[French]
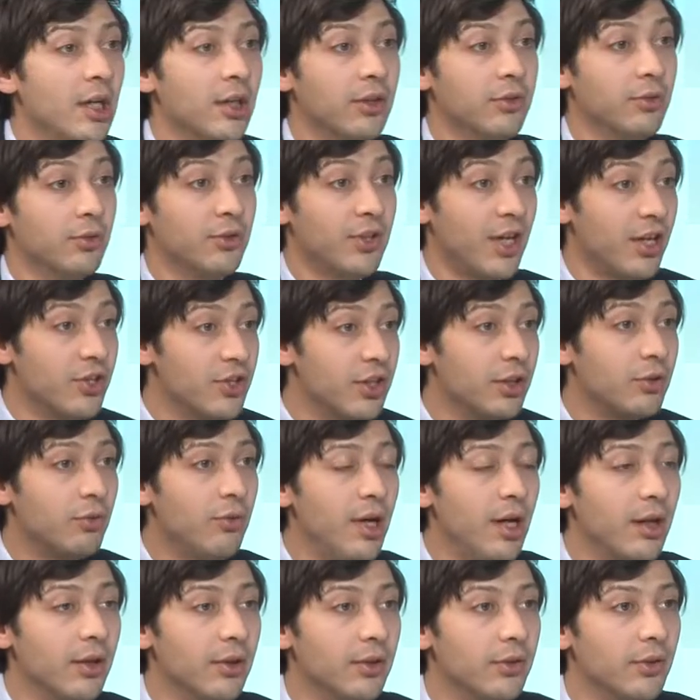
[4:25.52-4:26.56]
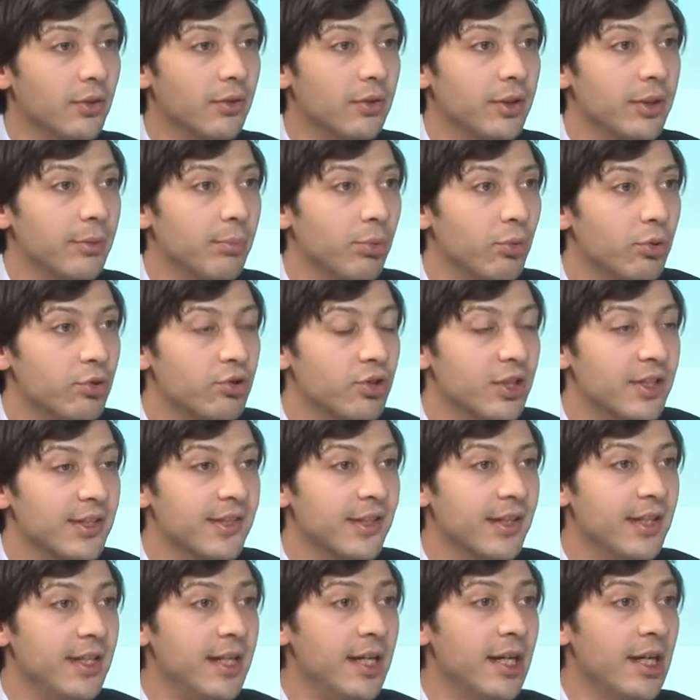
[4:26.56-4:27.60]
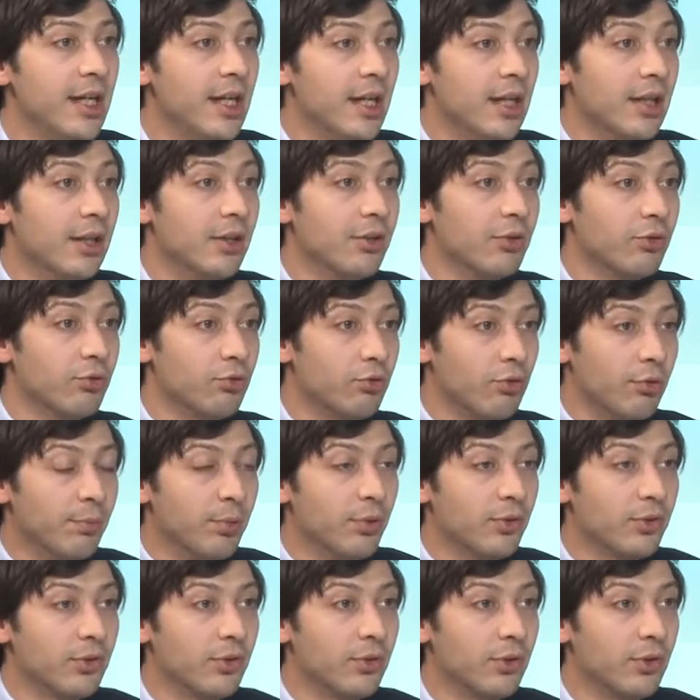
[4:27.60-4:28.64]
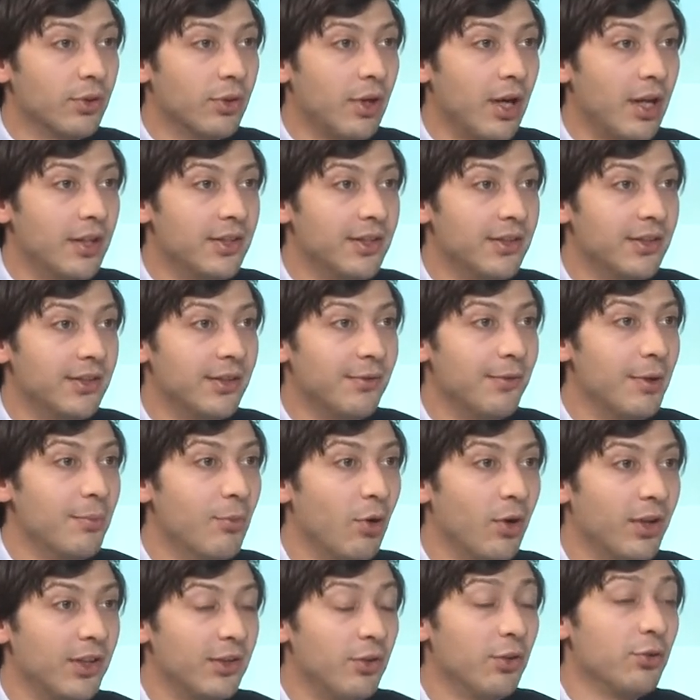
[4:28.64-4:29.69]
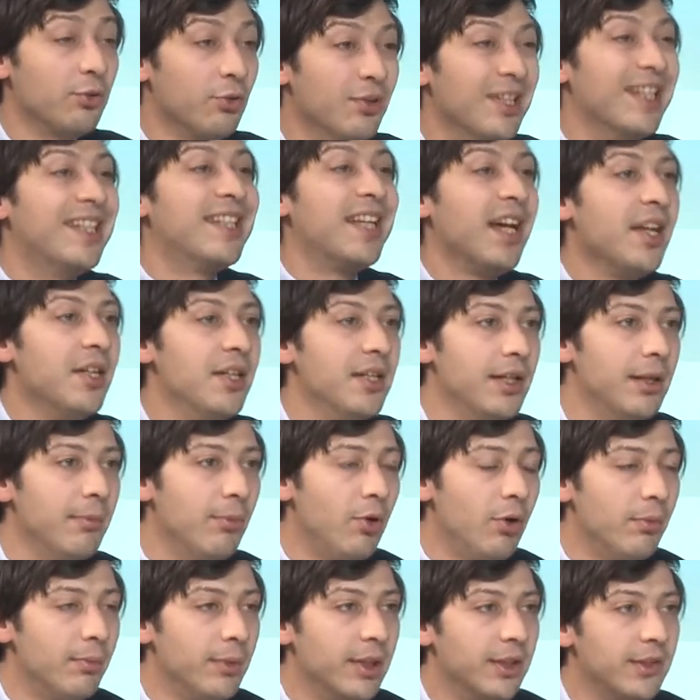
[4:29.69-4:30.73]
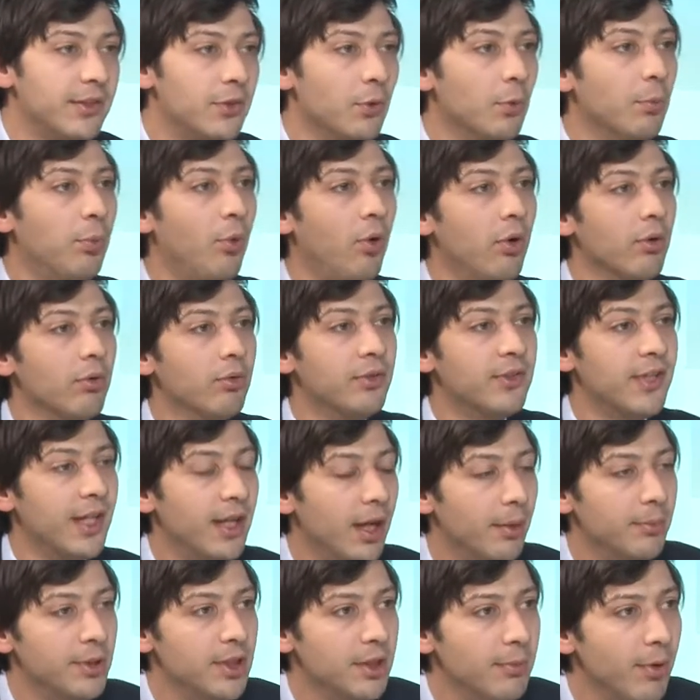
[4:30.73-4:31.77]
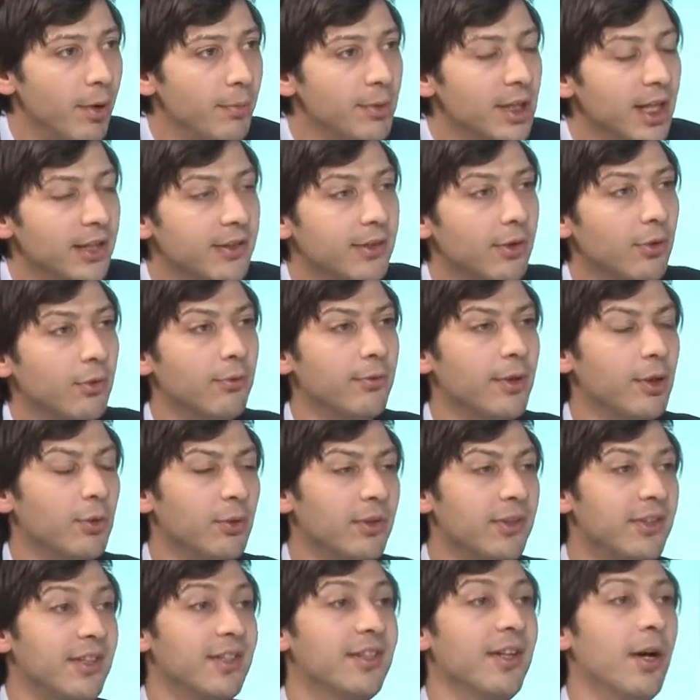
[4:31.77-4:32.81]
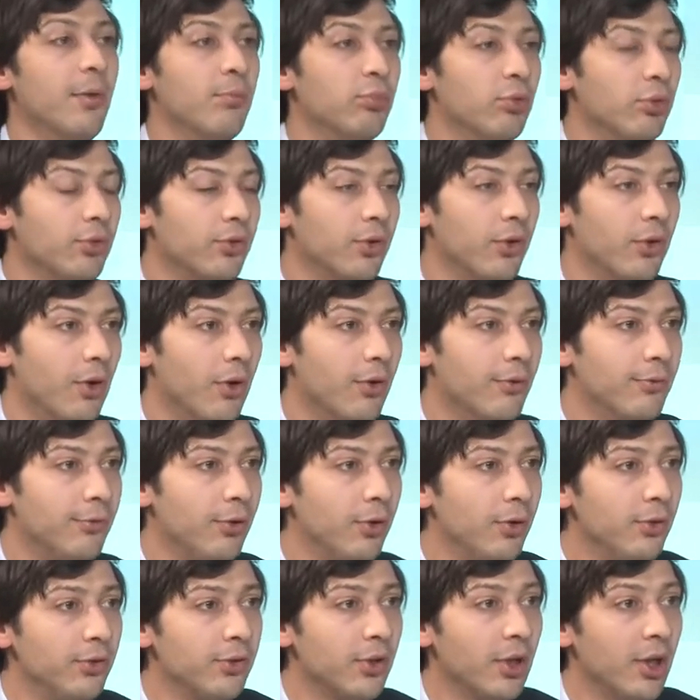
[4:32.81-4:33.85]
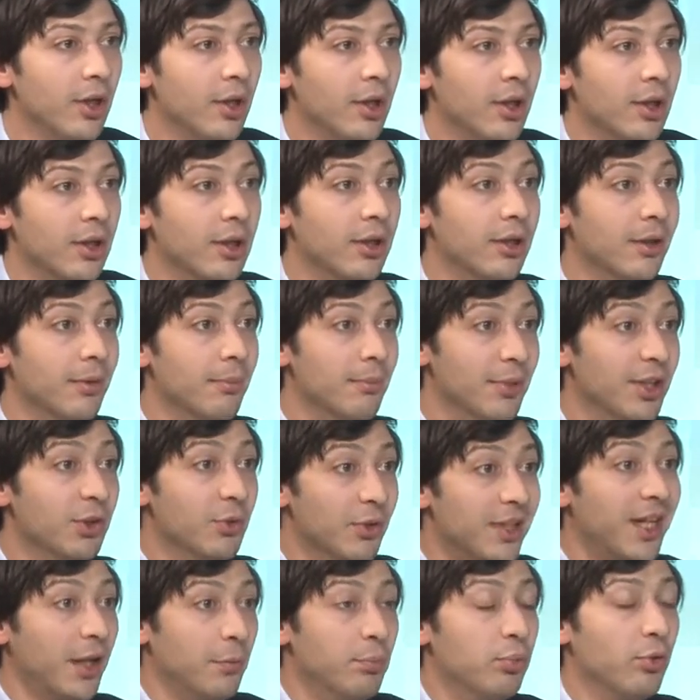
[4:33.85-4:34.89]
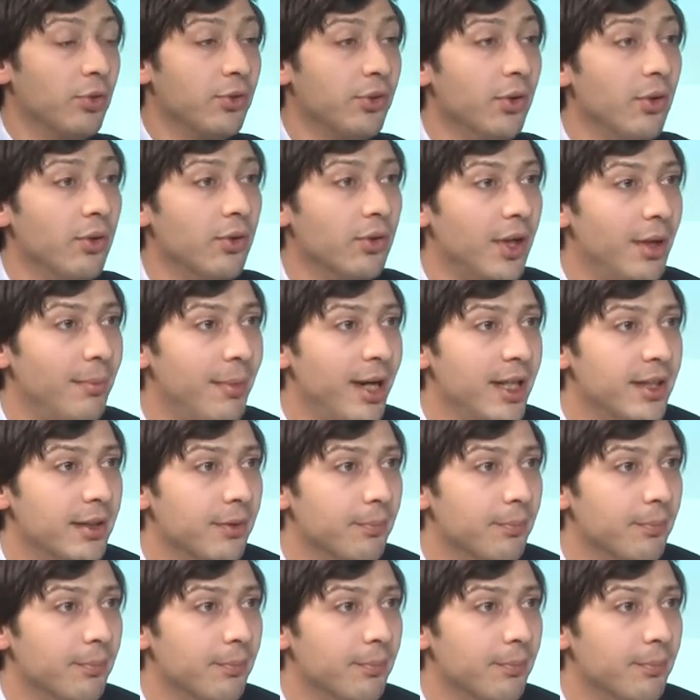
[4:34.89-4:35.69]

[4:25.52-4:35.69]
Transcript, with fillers: de trajectoire dans les prochaines années Je pense à des événements récents, ce n'est qu'un élément, mais si on prend le salaire minimum, il a été revalorisé d'un pour cent en France, mais de 4% en Allemagne.